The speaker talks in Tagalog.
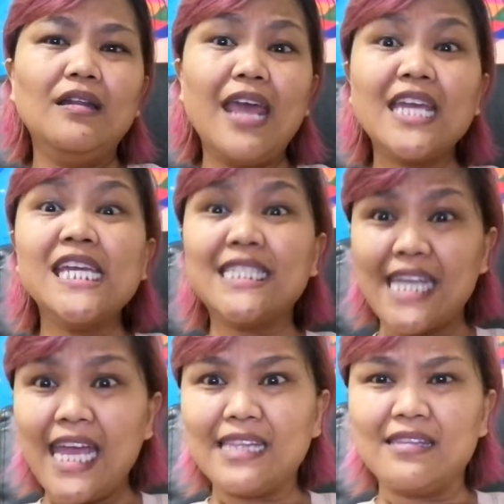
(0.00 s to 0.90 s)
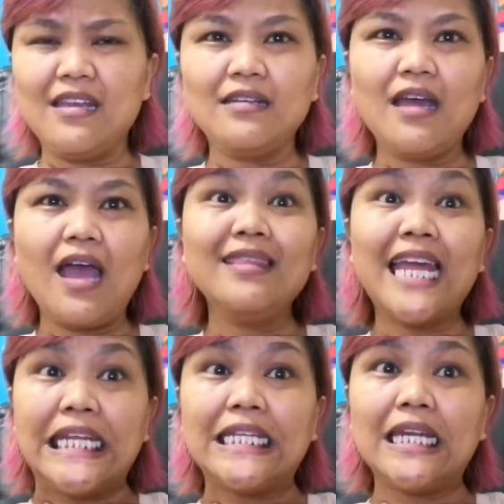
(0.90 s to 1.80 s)
like he said, na ang
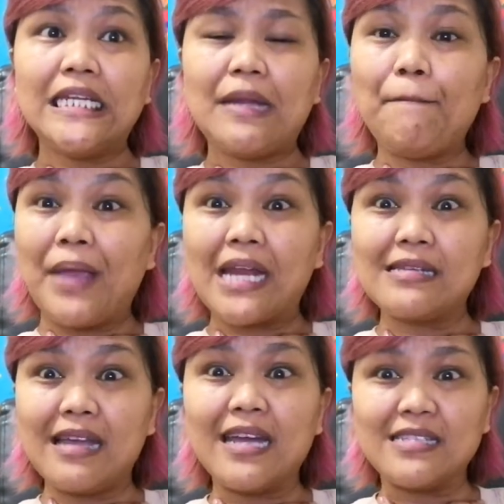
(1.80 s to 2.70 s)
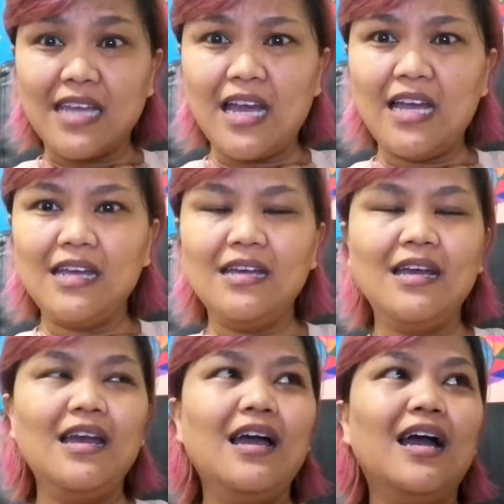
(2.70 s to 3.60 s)
dali-dali ng pera sa kanya,
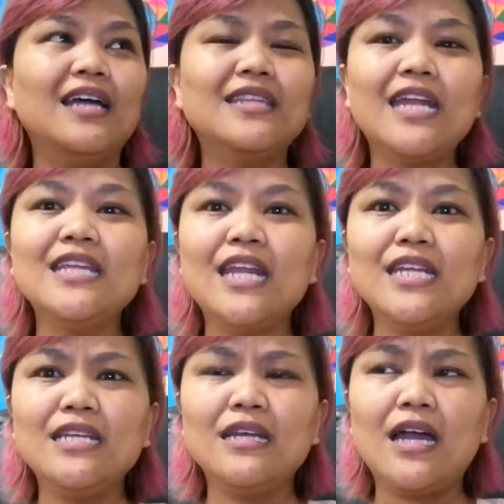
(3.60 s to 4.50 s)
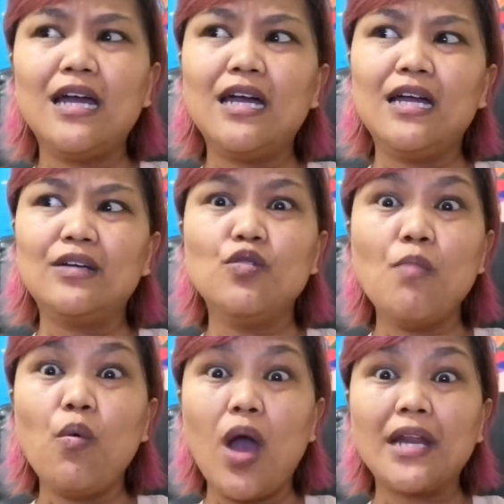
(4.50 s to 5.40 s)
ang dali-daling uh,
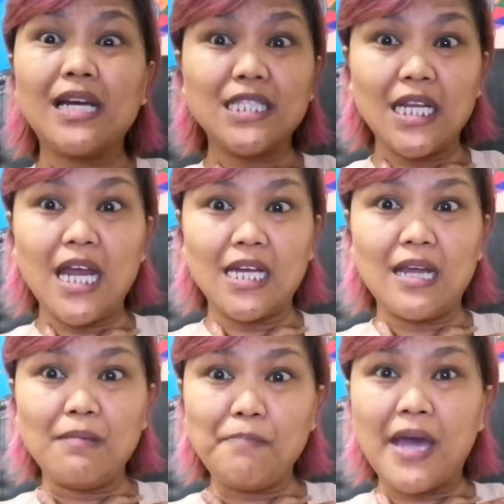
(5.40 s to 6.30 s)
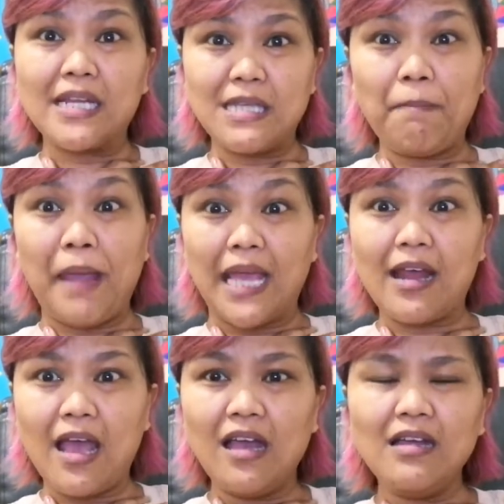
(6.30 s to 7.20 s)
gumawa ng kasalanan para sa
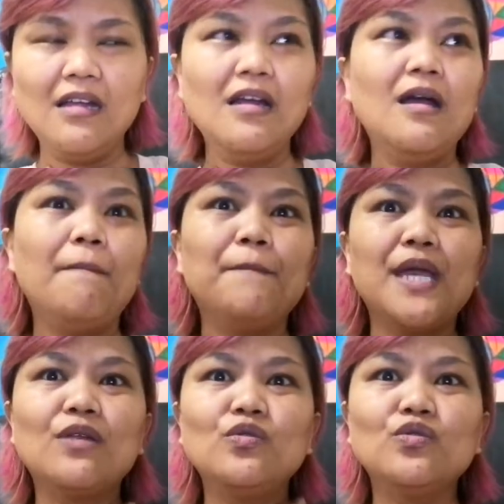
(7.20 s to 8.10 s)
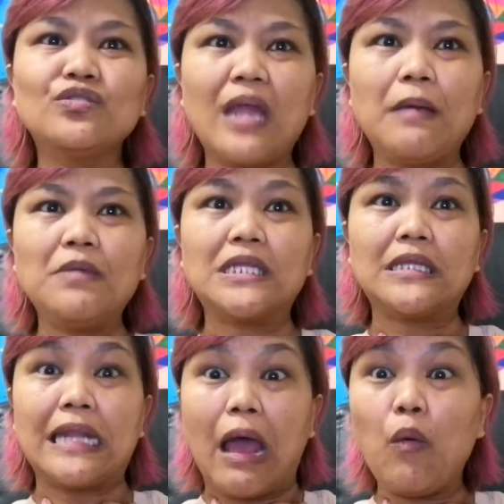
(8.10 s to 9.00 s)
pera, pero nung time na
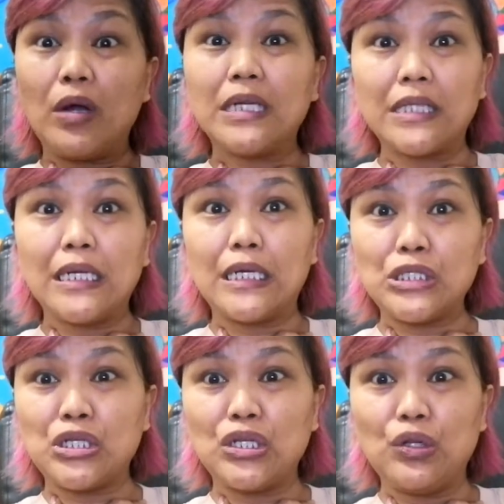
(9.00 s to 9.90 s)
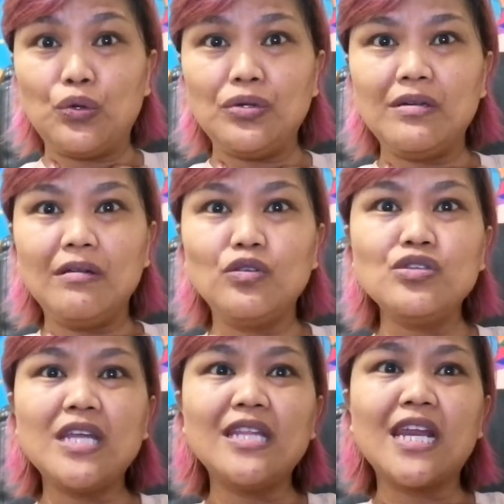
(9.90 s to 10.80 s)
tinawag na talaga siya ni Lord,
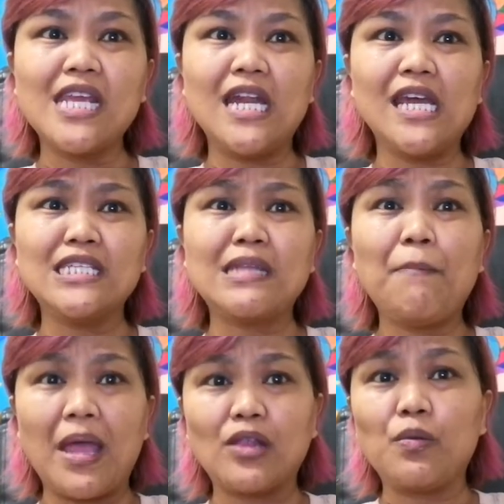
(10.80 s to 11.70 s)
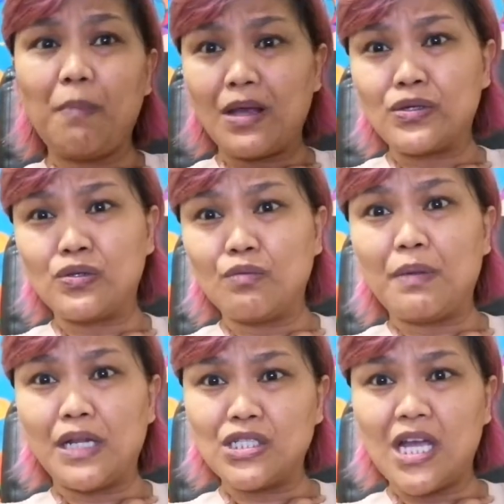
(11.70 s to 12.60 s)
doon niya na-realize na better person
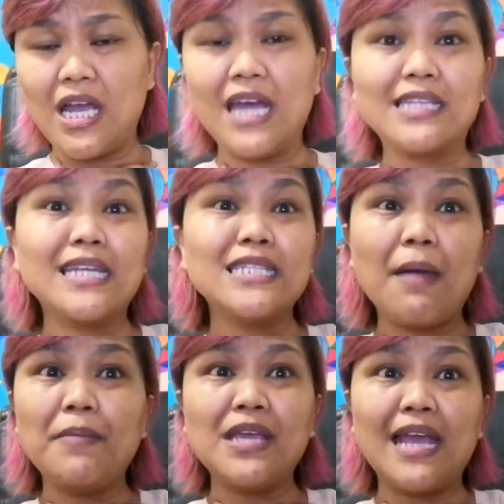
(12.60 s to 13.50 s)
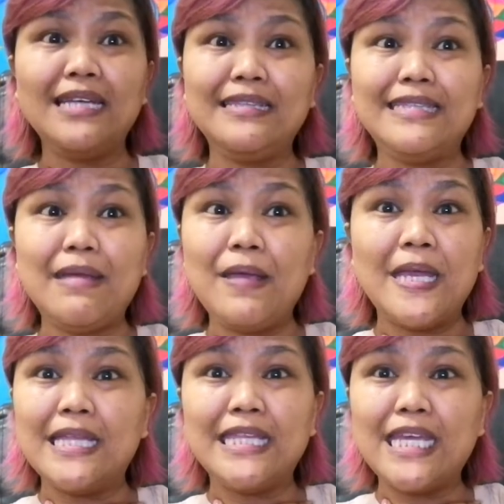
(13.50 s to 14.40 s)
pala siya. At ang sabi niya, hindi,
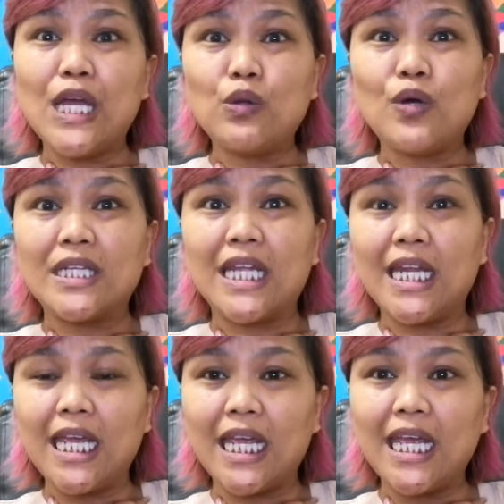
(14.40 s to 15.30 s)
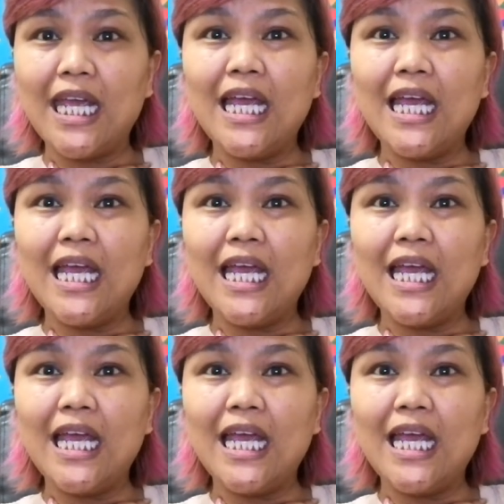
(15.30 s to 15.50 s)
hindi ganun kadali.